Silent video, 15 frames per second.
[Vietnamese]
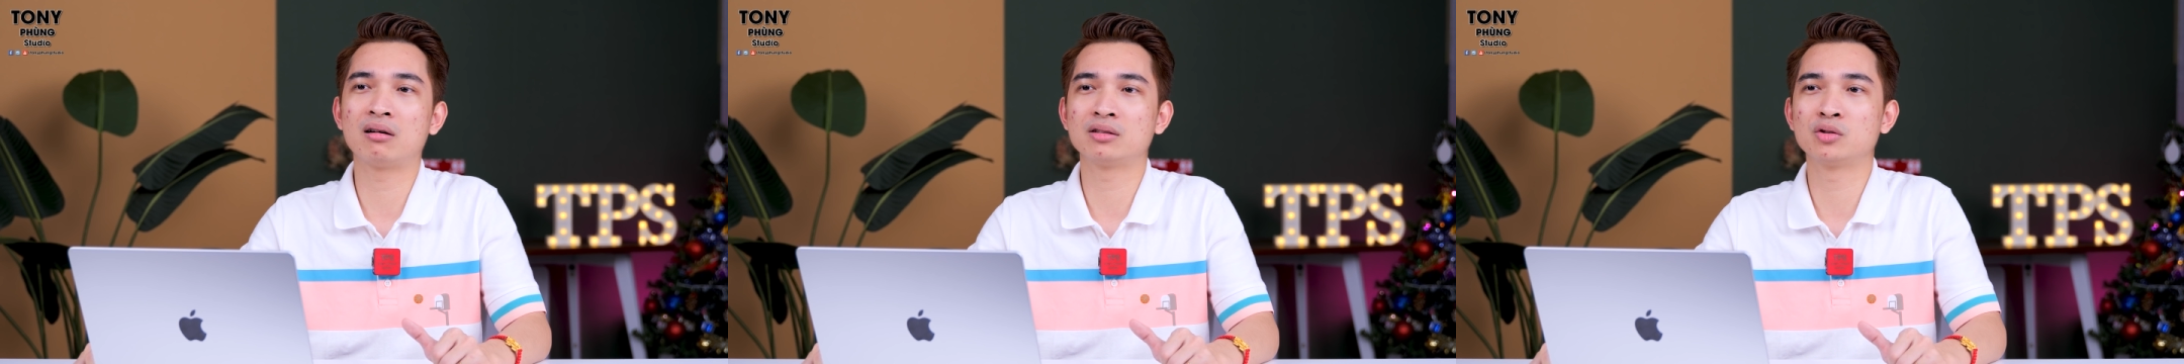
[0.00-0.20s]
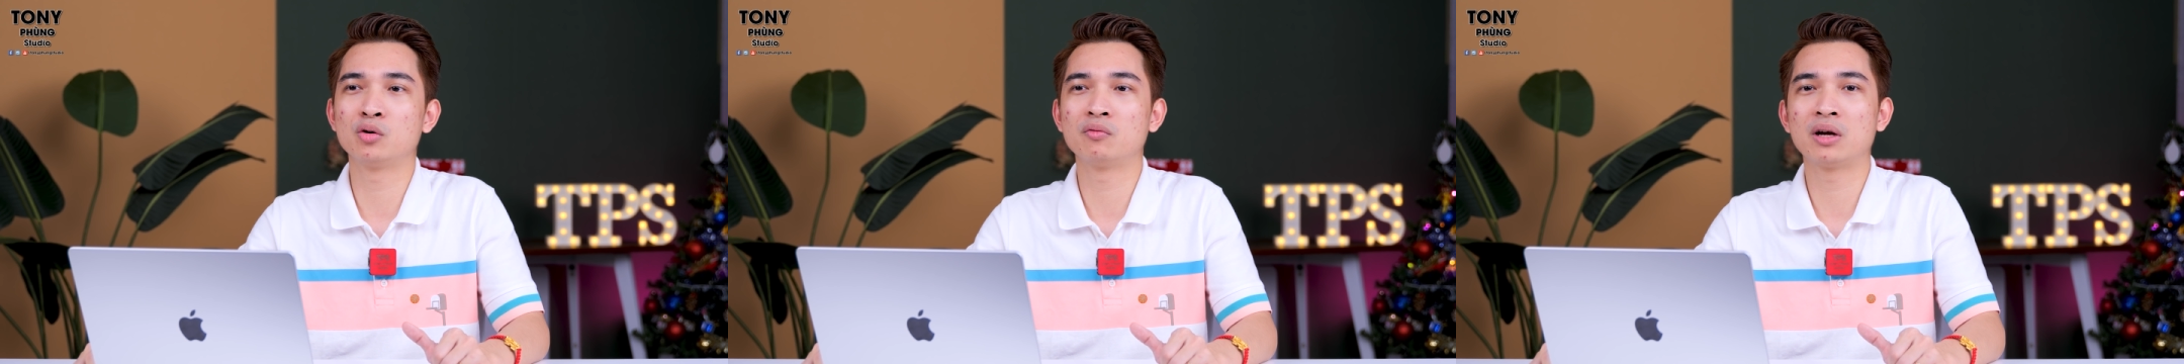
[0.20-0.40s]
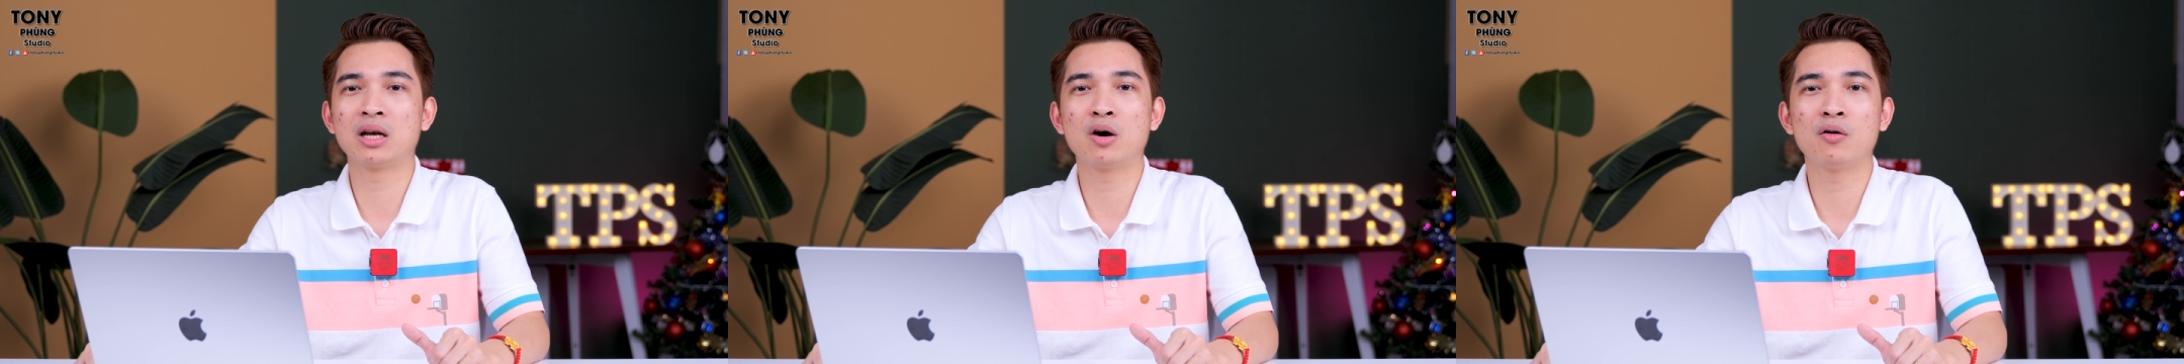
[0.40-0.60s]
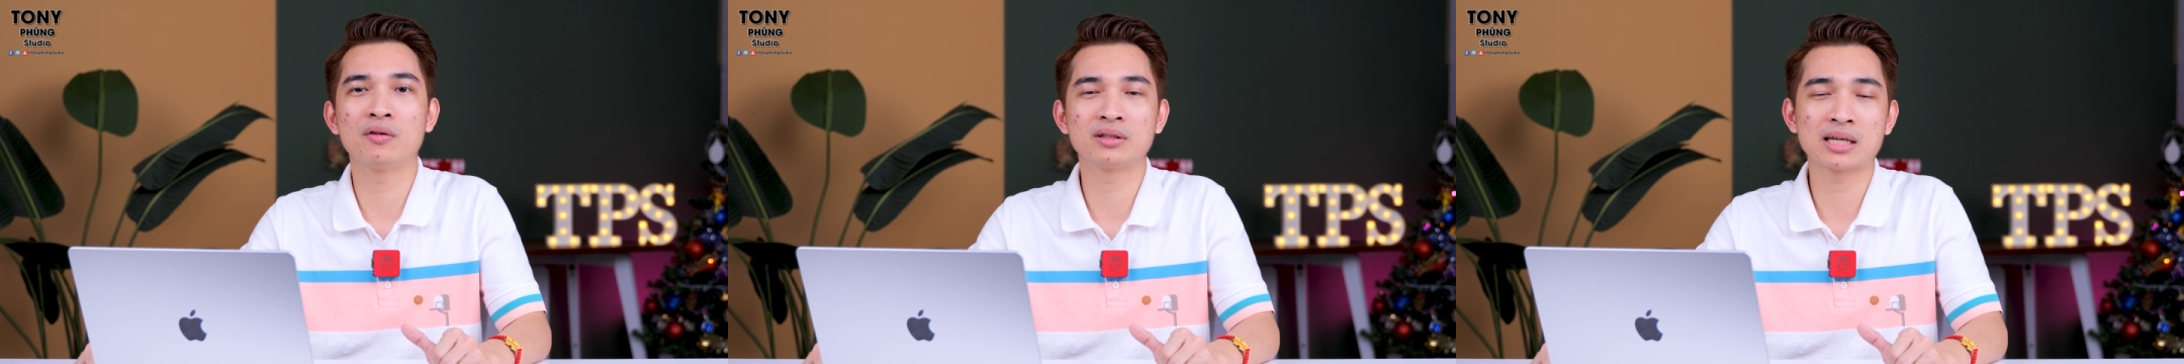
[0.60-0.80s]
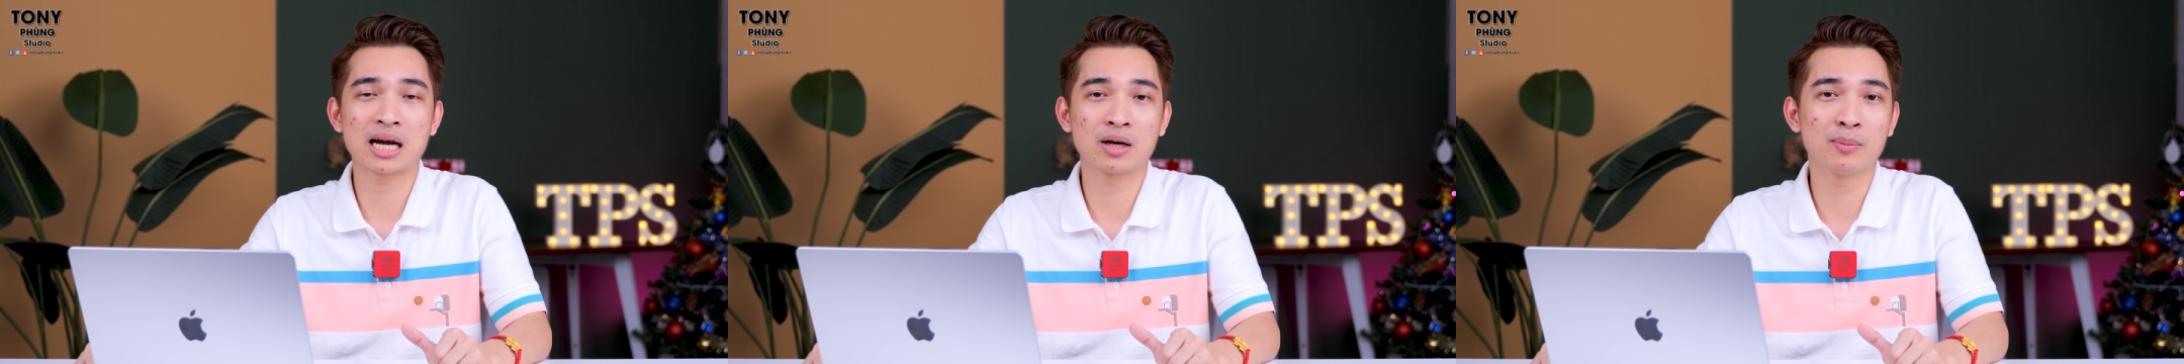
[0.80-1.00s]
dùng về lâu về
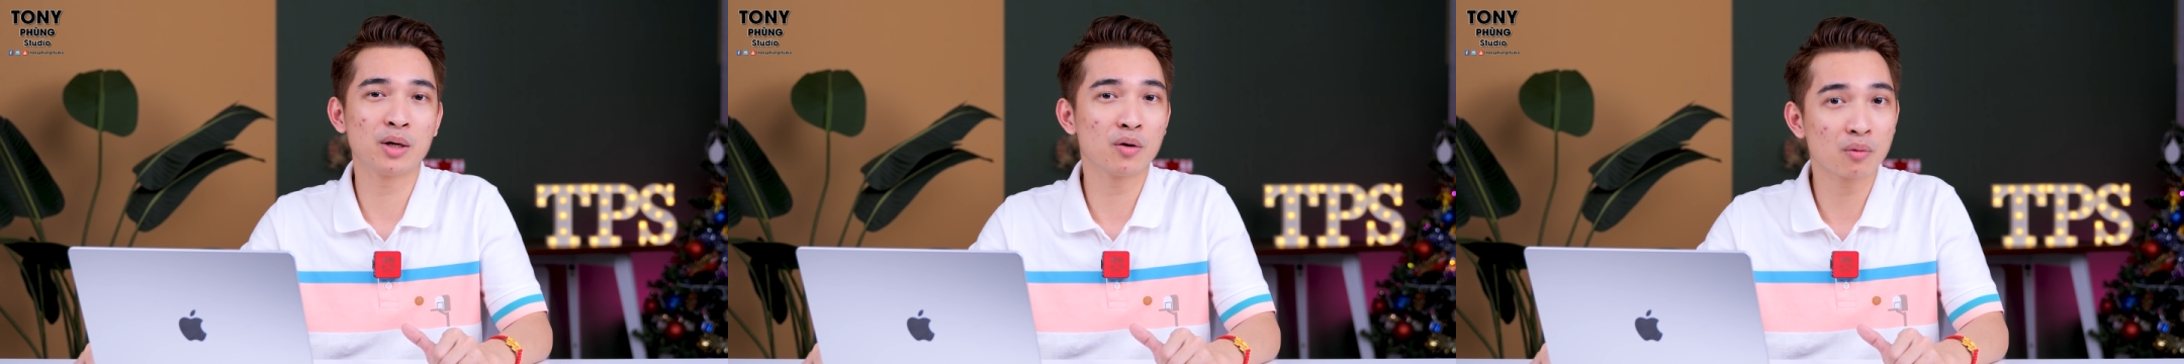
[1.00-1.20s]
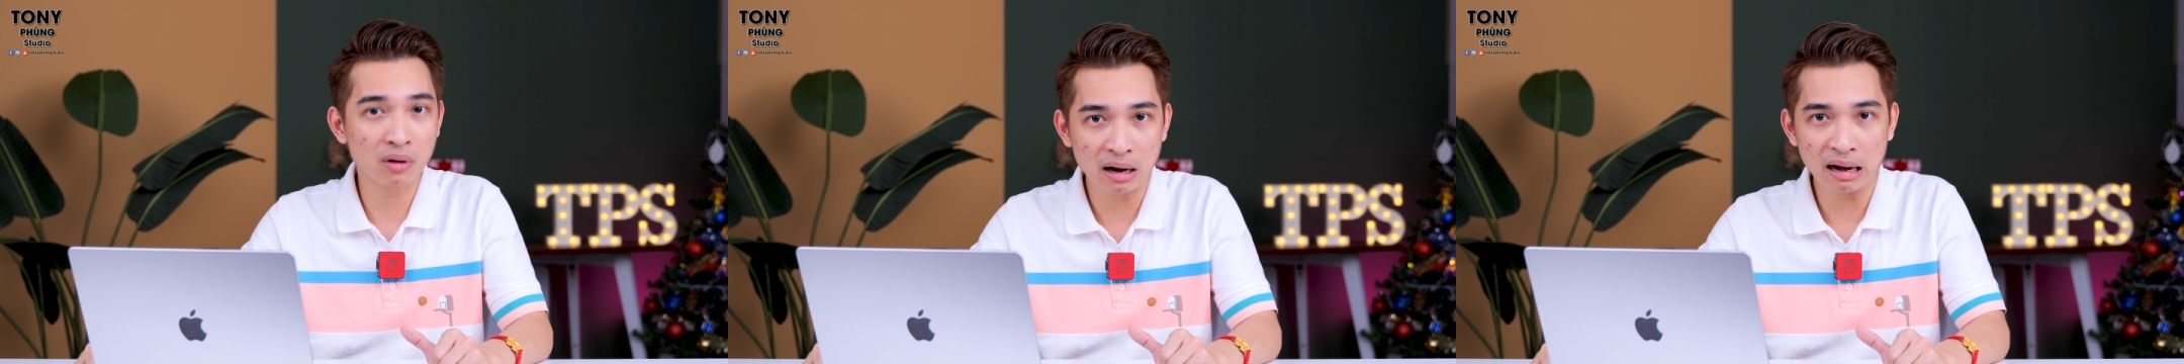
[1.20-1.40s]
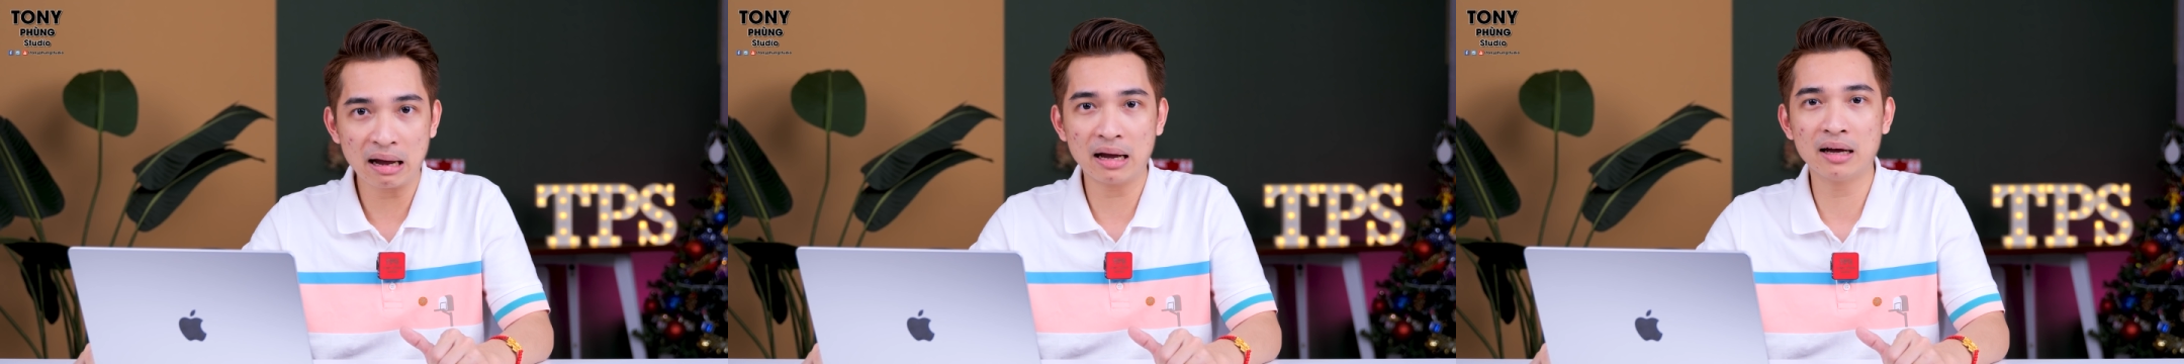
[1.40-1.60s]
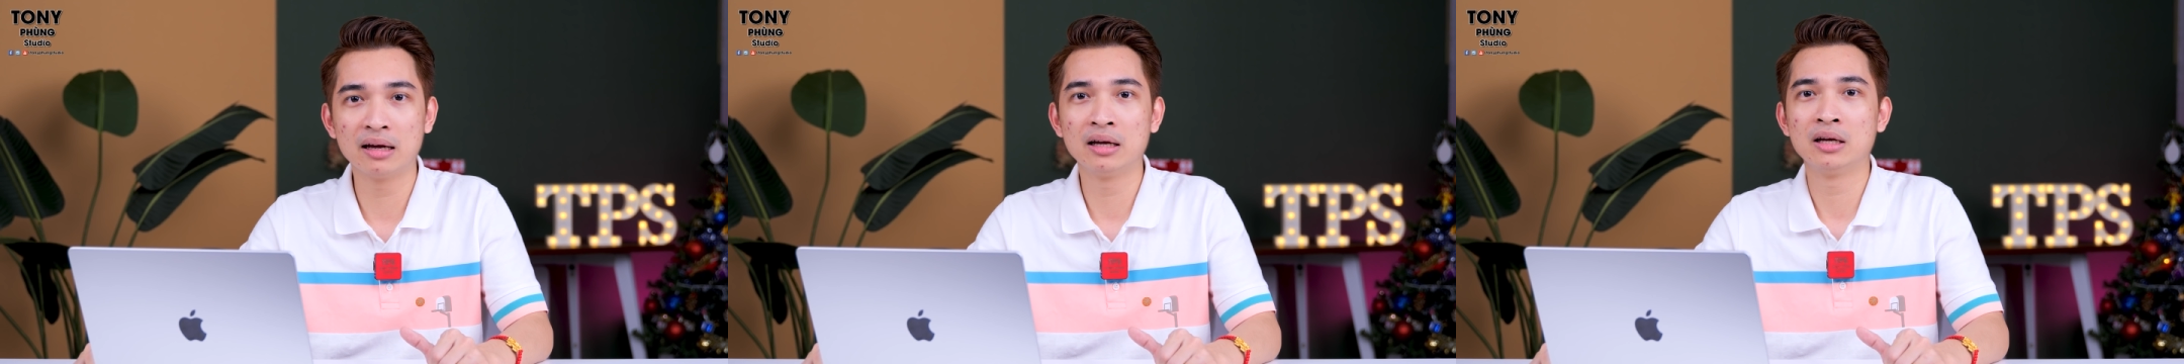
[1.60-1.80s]
dài nó mới ok